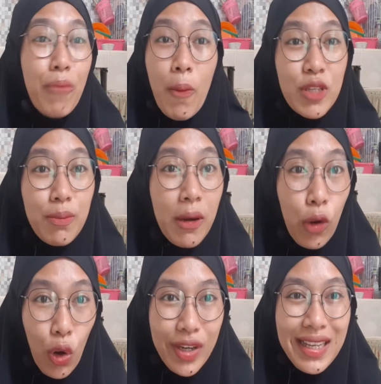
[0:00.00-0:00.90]
moms
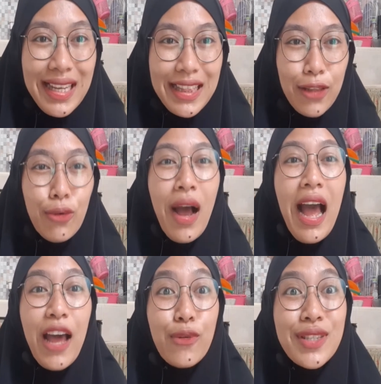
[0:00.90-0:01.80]
berklodi itu
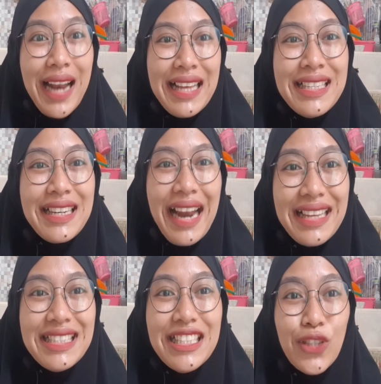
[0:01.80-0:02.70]
harus
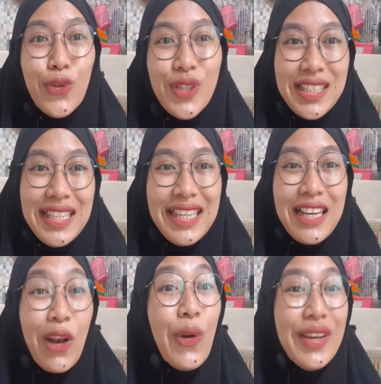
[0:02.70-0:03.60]
rajin-rajin nyuci
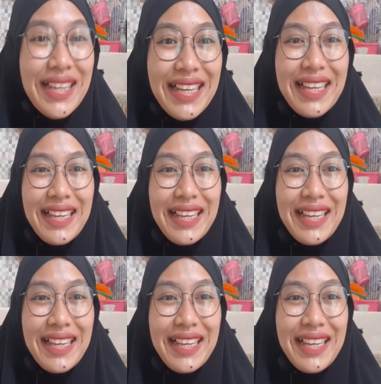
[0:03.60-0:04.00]
klodi